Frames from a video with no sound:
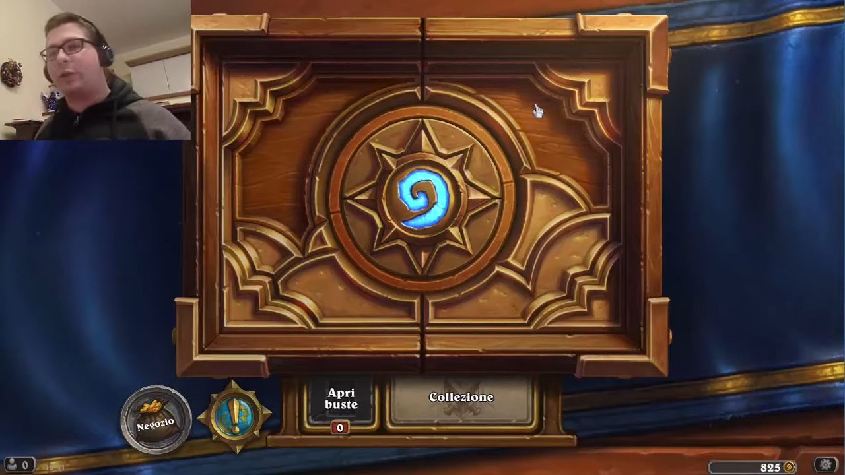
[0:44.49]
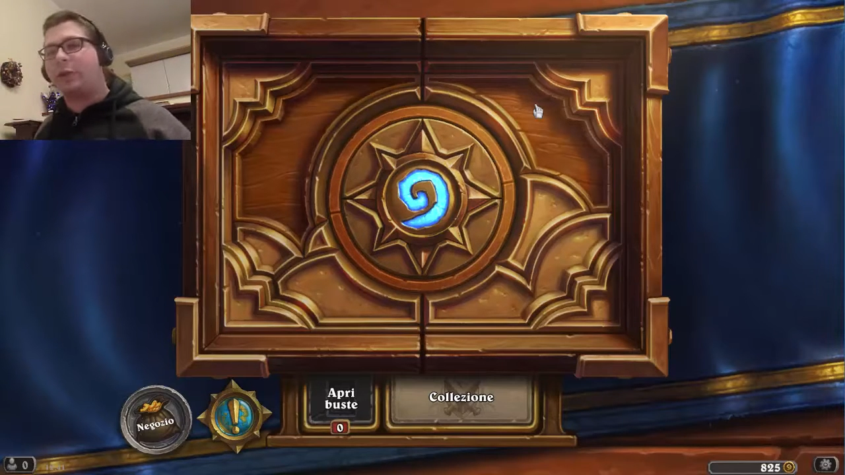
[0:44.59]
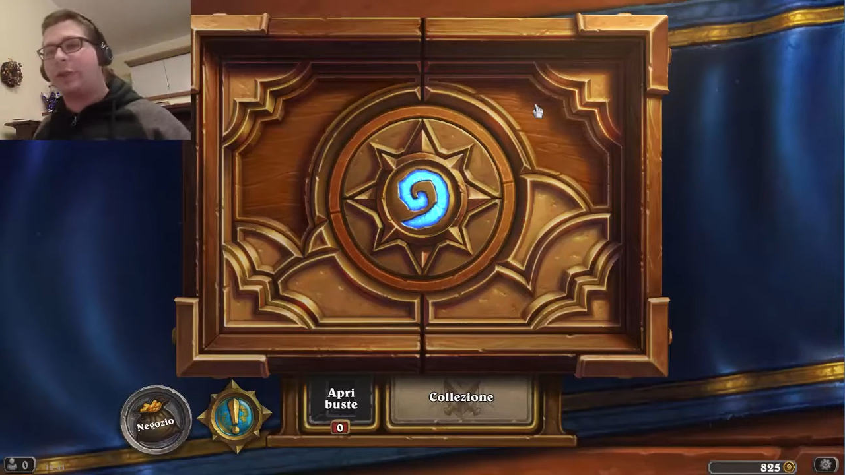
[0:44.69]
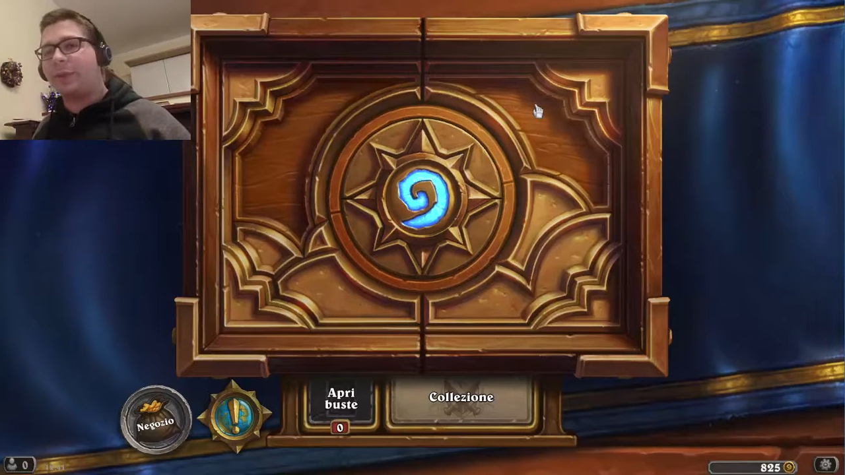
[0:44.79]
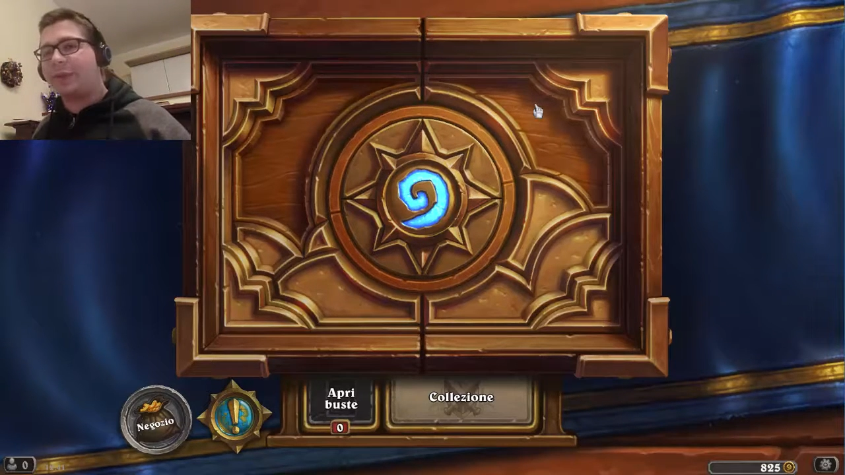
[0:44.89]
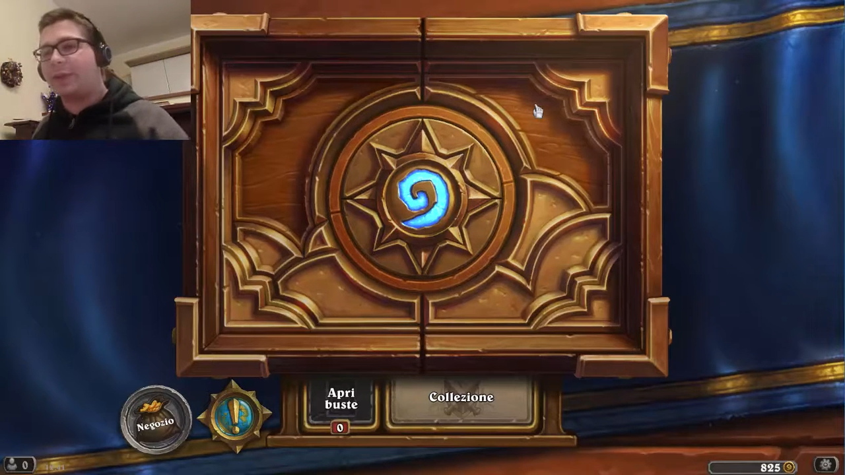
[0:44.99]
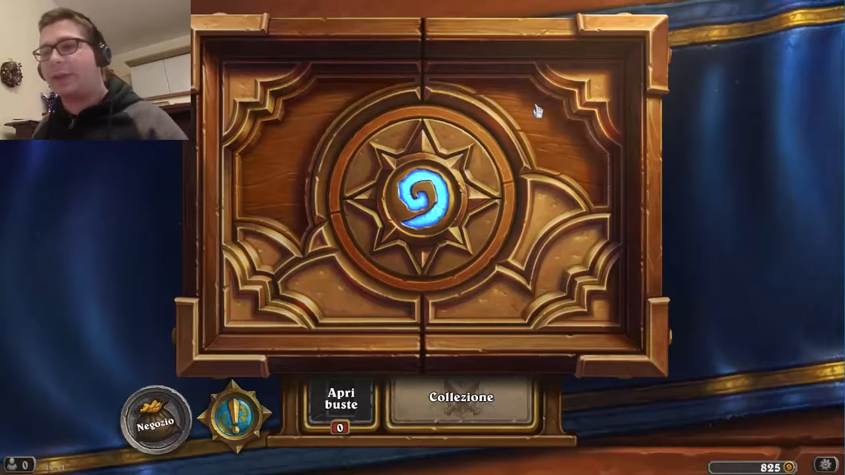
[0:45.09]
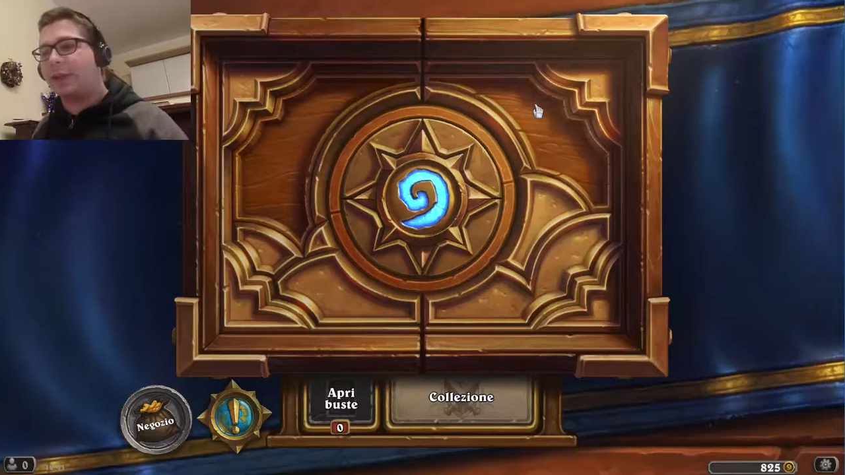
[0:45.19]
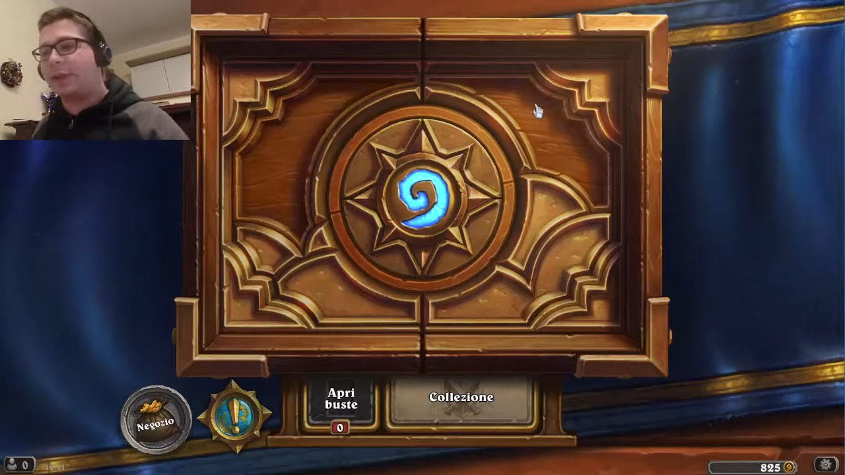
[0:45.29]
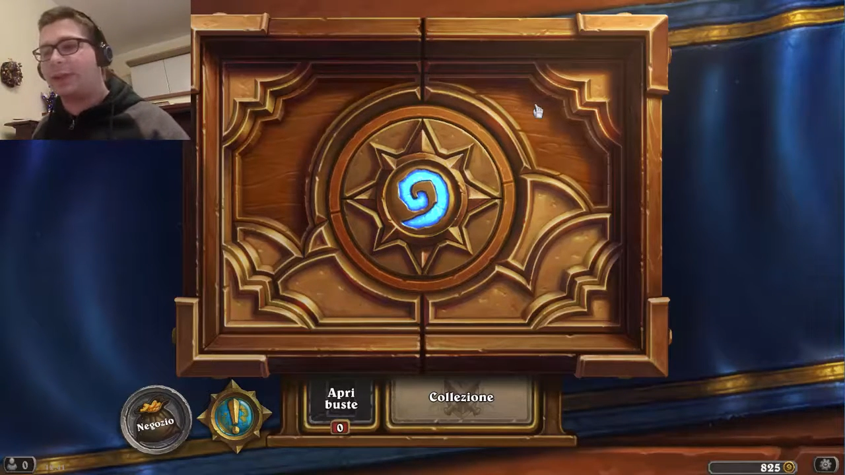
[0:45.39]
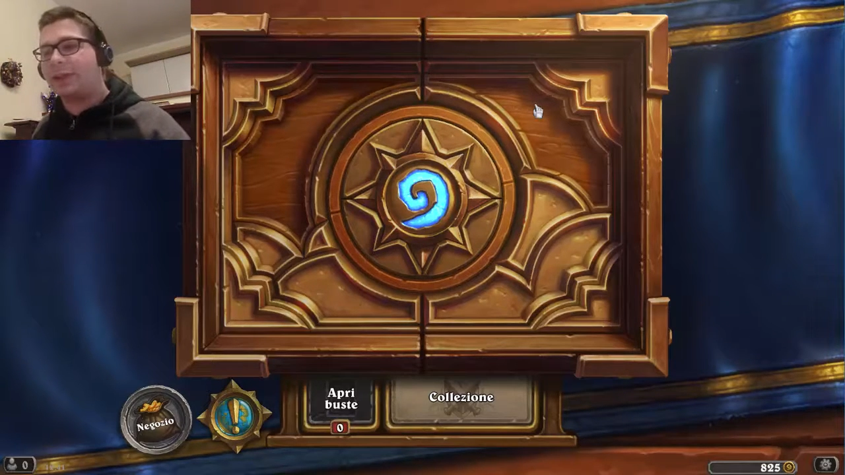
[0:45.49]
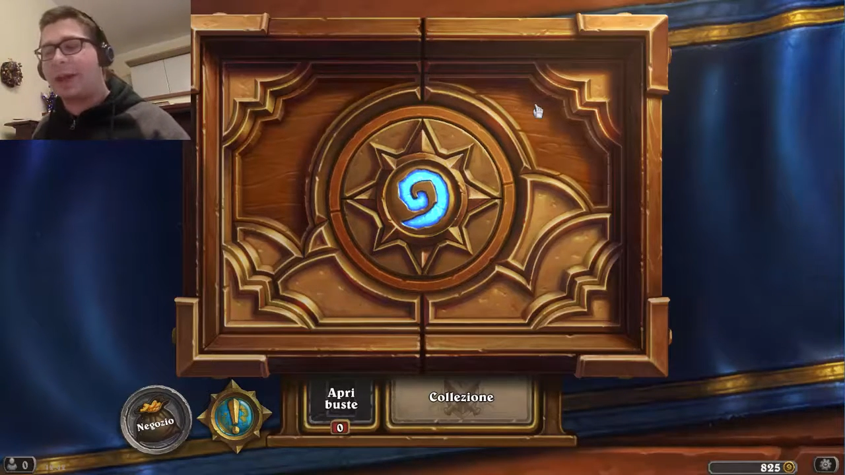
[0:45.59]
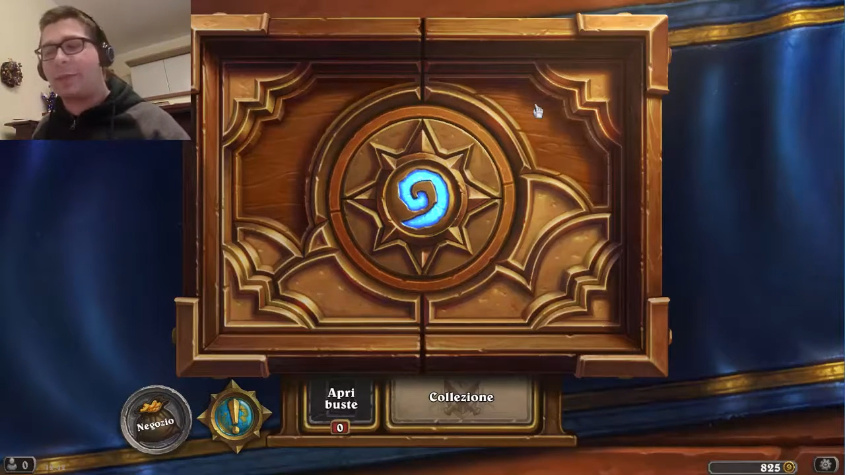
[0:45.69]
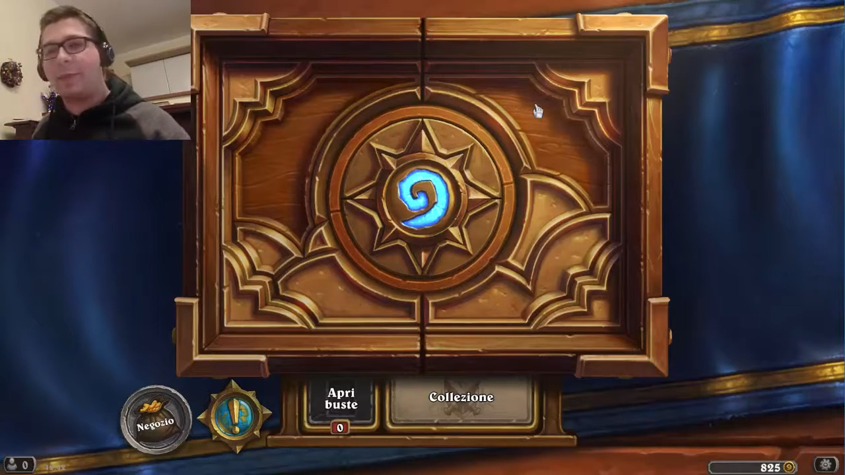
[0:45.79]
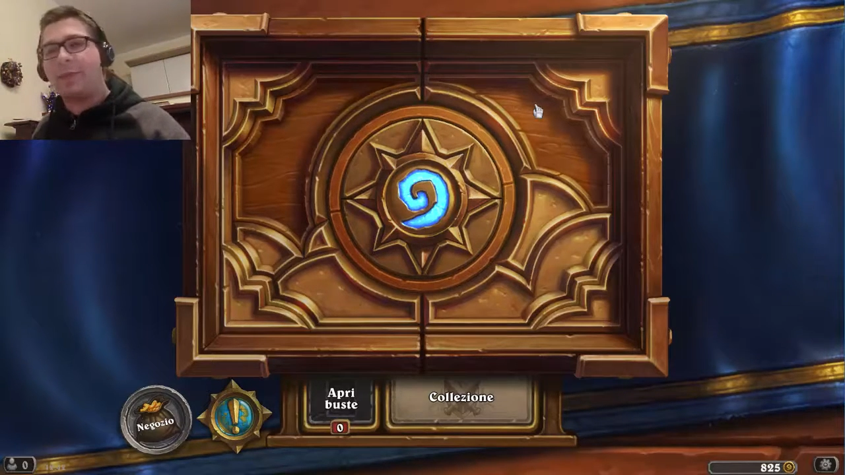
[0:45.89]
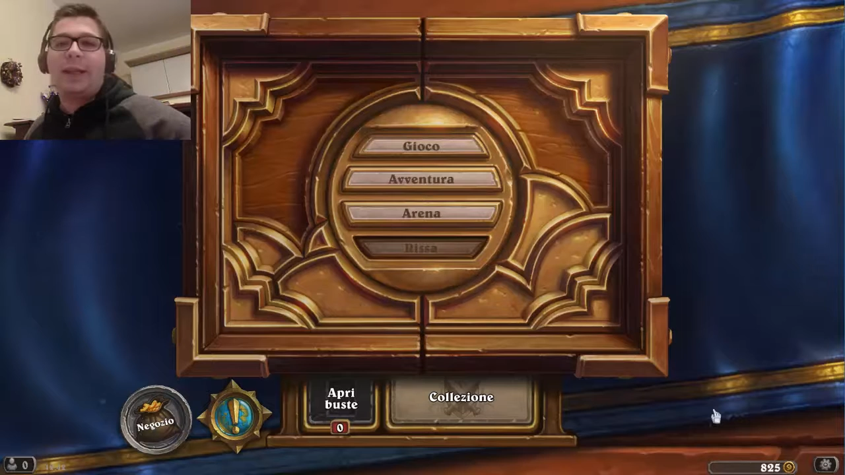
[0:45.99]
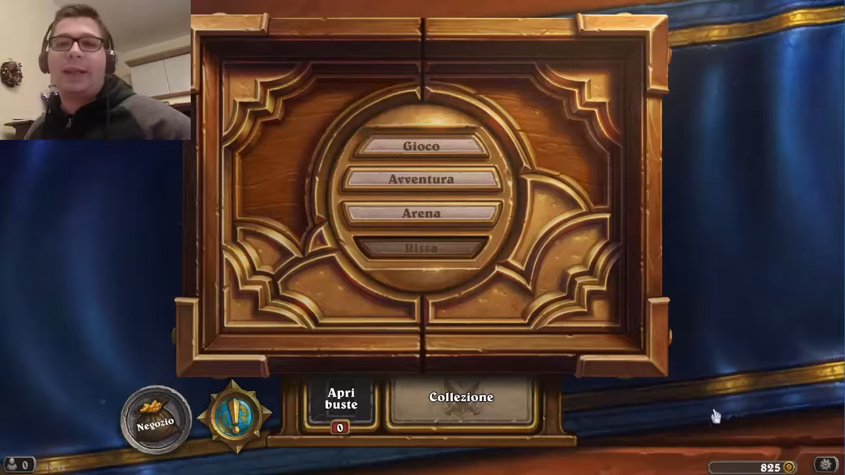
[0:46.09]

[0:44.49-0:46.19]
una nuova espansione che si chiama